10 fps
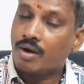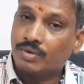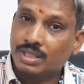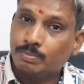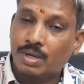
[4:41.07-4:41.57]

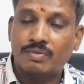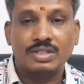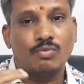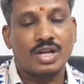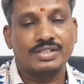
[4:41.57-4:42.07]
அம்மாவின்
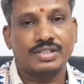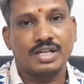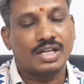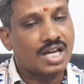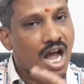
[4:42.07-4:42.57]

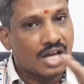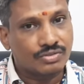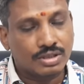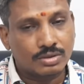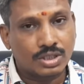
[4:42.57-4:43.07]
வாரிசுகளுக்கு
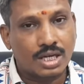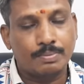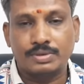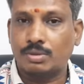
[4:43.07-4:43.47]
சொத்து செல்லும்